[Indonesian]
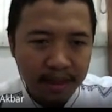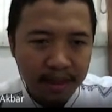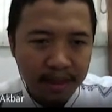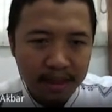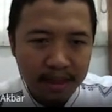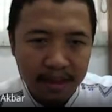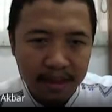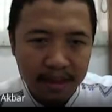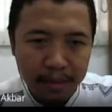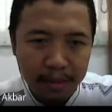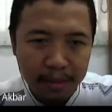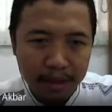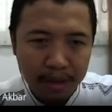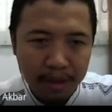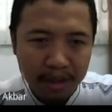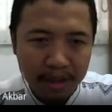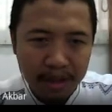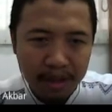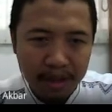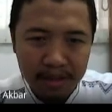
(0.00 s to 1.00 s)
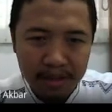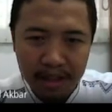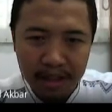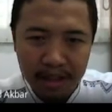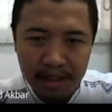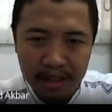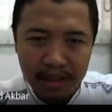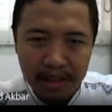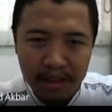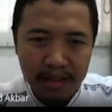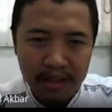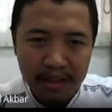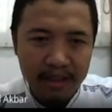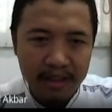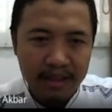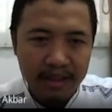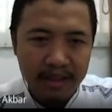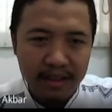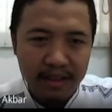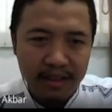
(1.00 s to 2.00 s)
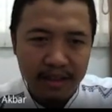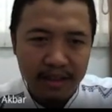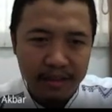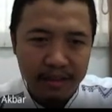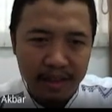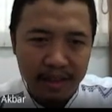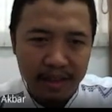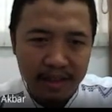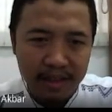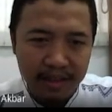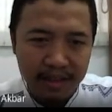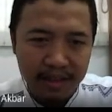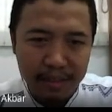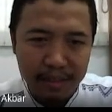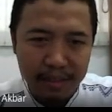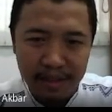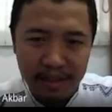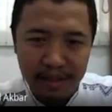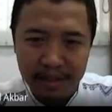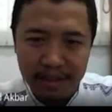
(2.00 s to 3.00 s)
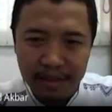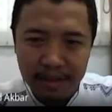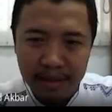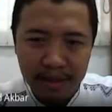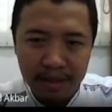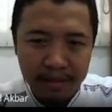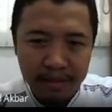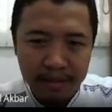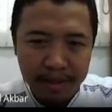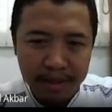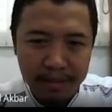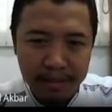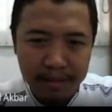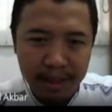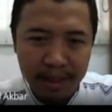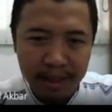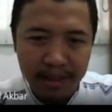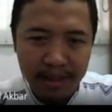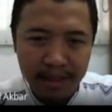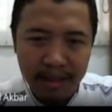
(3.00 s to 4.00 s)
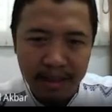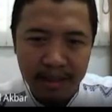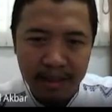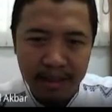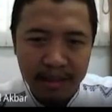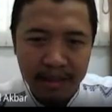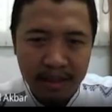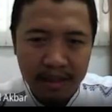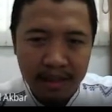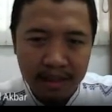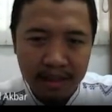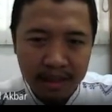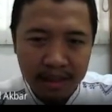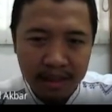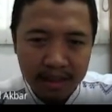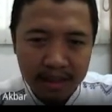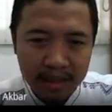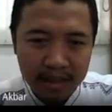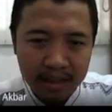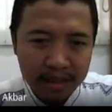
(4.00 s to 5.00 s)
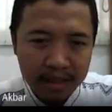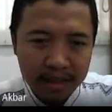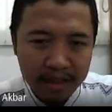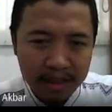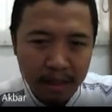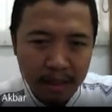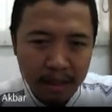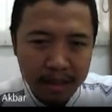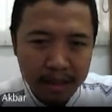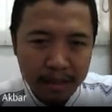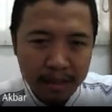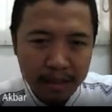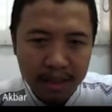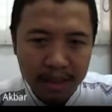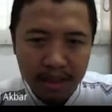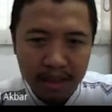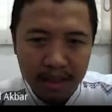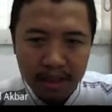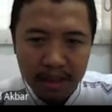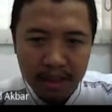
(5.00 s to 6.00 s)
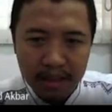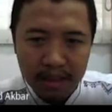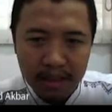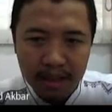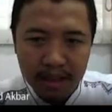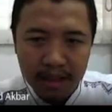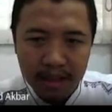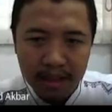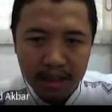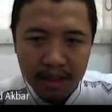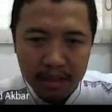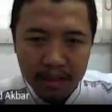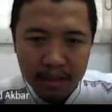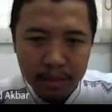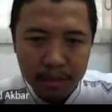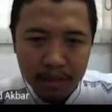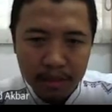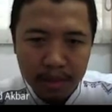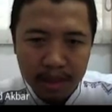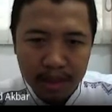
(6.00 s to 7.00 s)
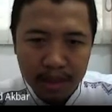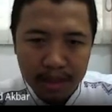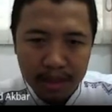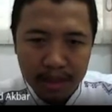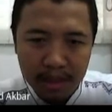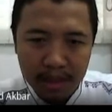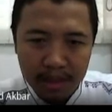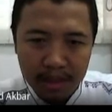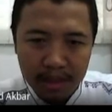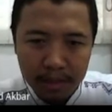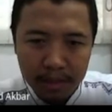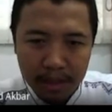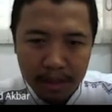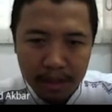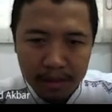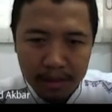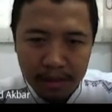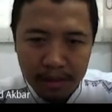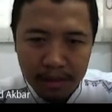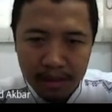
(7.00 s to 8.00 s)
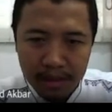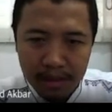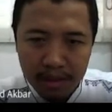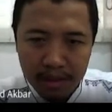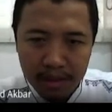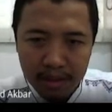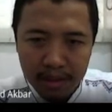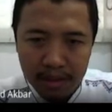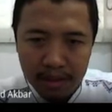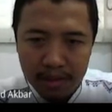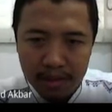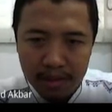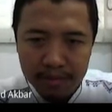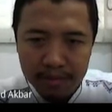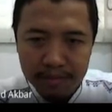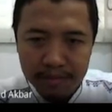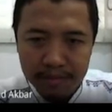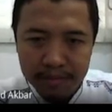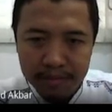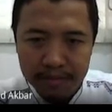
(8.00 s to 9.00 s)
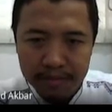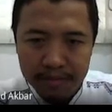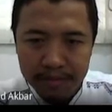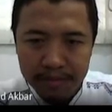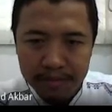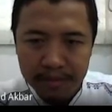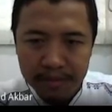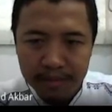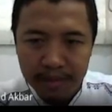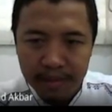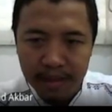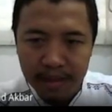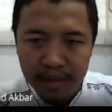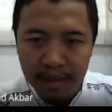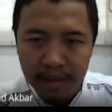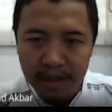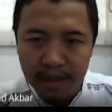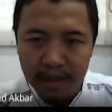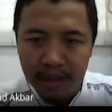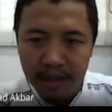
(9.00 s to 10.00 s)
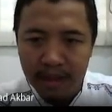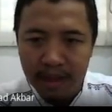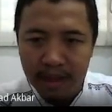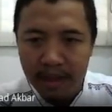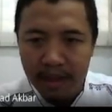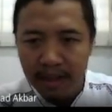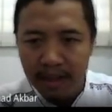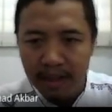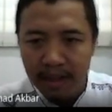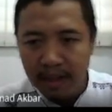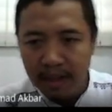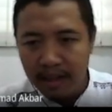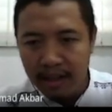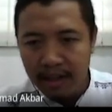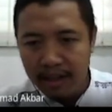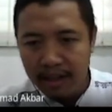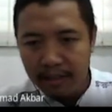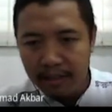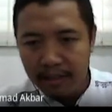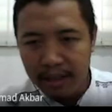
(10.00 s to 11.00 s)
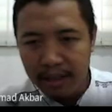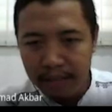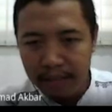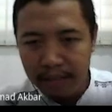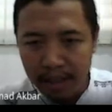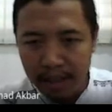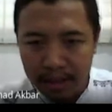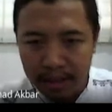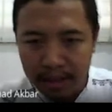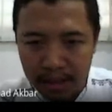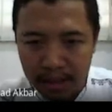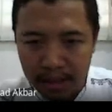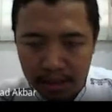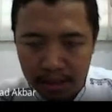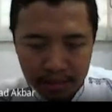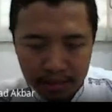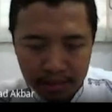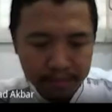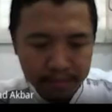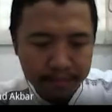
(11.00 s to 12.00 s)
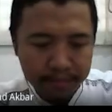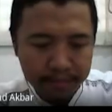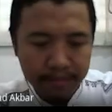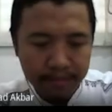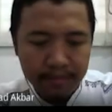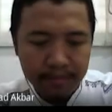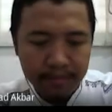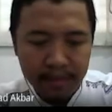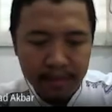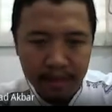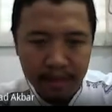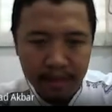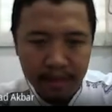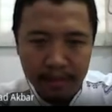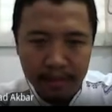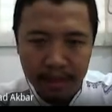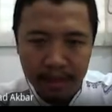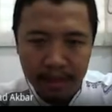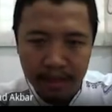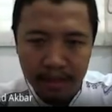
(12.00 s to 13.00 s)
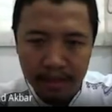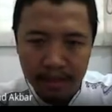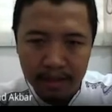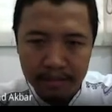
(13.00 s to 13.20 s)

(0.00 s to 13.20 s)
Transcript: D produk itu kali. Kemudian sum itu penjumlahan. Sum term adalah literal yang dihubungkan dengan operator OR. Ini contohnya. A tambah B aksen tambah D.